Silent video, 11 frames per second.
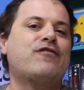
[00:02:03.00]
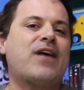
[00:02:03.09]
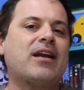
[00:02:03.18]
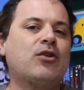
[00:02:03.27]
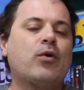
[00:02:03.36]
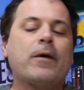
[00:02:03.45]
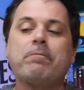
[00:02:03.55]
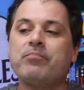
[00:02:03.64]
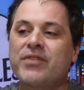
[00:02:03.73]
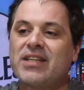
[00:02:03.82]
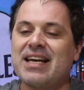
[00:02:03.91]
falando
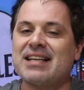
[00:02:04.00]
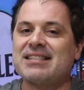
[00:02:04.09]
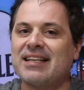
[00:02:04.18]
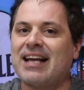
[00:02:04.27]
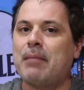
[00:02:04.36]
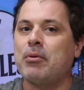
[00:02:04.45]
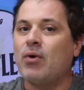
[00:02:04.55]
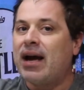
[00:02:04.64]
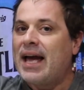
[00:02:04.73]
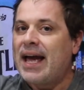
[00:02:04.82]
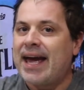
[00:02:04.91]
que a CW
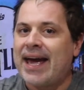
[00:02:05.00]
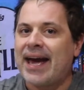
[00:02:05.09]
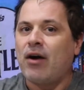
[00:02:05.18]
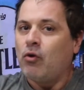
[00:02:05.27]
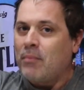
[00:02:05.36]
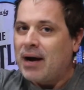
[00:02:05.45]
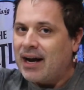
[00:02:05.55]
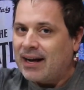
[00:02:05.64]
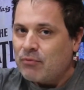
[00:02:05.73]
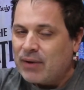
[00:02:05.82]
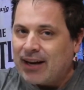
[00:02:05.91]
é
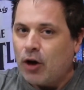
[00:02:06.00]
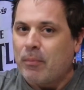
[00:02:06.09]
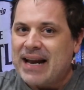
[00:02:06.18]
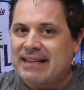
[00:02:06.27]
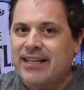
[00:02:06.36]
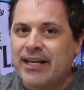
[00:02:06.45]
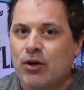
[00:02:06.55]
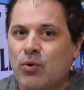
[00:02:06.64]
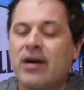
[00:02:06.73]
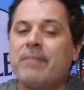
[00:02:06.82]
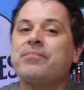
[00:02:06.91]
uma, um canal
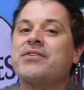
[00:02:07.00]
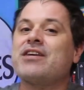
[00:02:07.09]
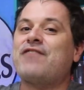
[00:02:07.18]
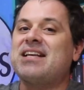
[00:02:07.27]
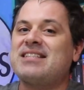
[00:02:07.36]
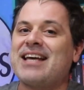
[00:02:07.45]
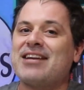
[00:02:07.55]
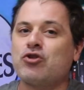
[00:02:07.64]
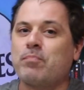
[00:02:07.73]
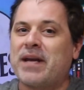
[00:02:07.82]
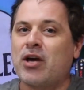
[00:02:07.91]
barateiro que faz série
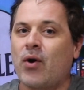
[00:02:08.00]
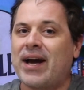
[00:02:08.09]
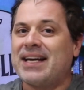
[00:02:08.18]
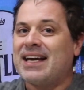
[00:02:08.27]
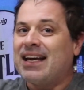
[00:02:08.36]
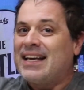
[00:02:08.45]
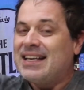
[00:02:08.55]
de super-herói